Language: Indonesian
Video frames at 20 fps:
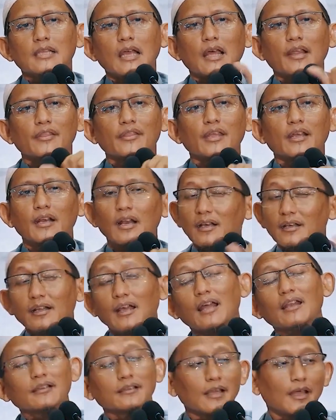tahdiran
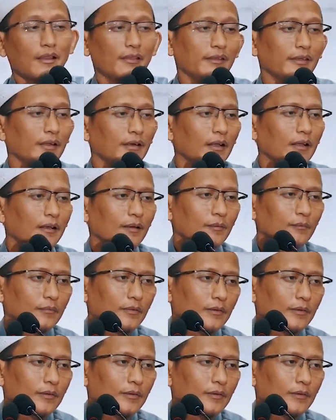dengan tahdiran.